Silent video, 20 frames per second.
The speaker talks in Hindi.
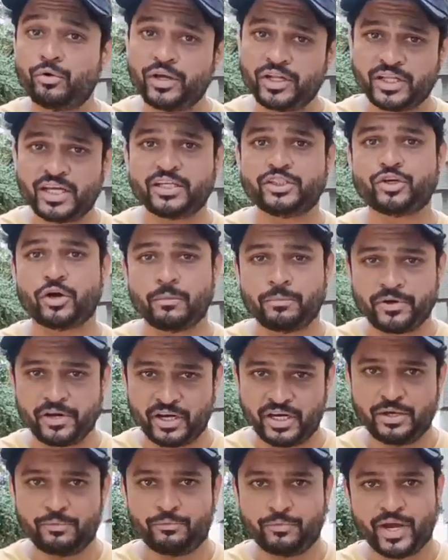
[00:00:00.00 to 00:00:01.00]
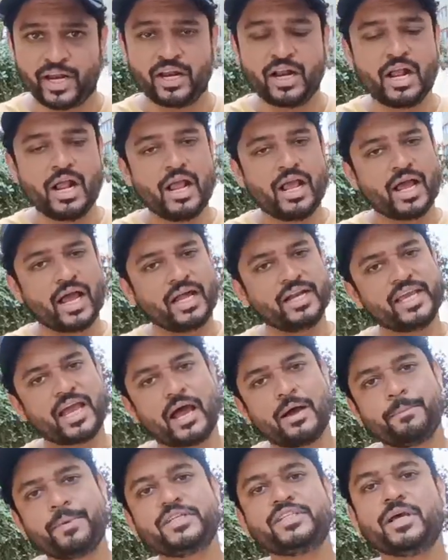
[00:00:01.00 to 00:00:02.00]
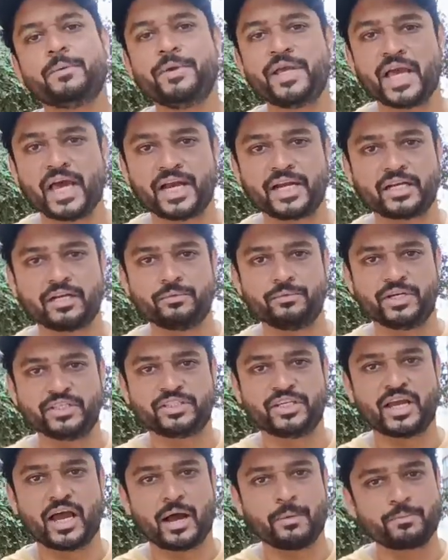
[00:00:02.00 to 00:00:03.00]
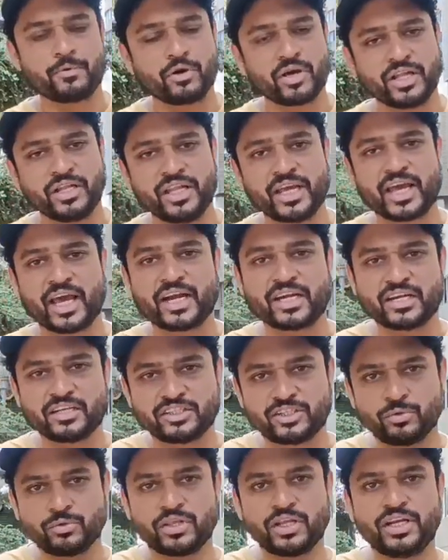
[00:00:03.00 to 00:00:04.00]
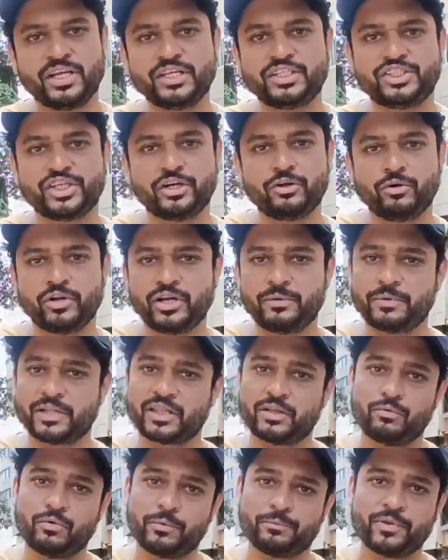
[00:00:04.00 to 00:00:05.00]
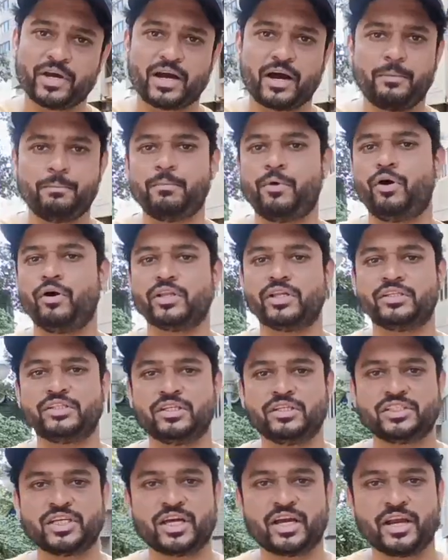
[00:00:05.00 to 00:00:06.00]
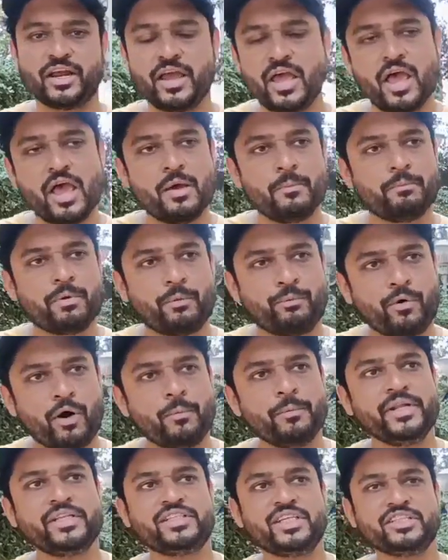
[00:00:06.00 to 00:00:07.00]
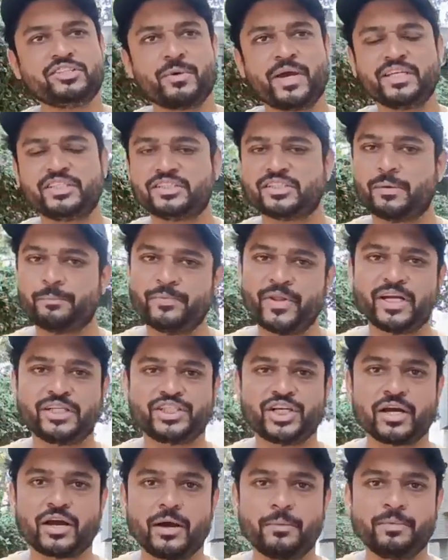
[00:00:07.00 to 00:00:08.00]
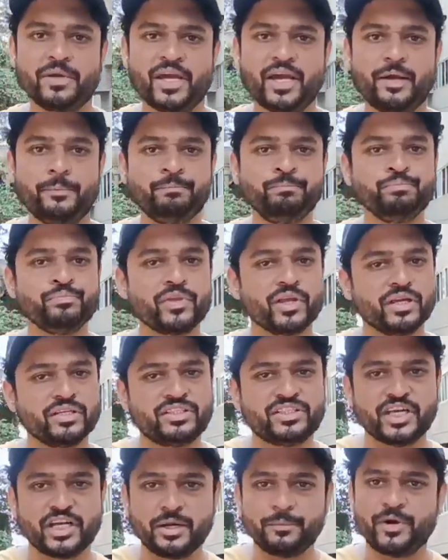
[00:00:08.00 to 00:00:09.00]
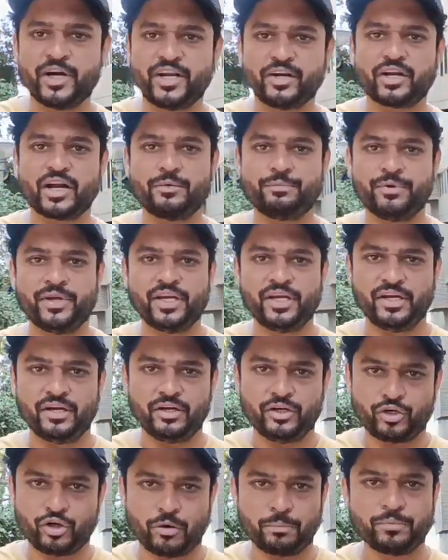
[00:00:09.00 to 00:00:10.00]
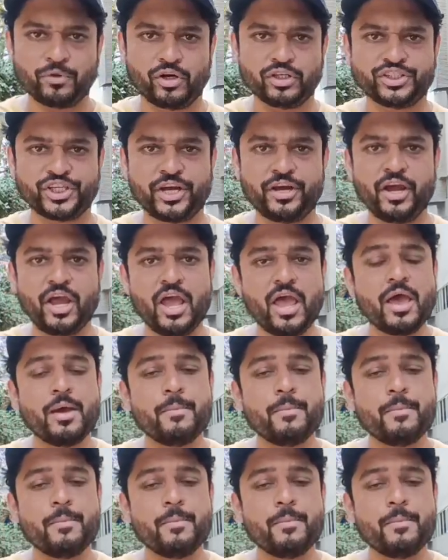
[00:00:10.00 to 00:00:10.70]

आर डूइंग देर जॉब रियली वेल एंड यहाँ पे सभी कैरेक्टर वैसे आपको गंदे कैरेक्टर से उतनी ही चिड़ हो रही है मतलब वो अपना काम बहुत अच्छे से करें परफॉर्मेंसेज वाइज सब ने अच्छा काम किया है सिनेमाटोग्राफी टॉप नॉच है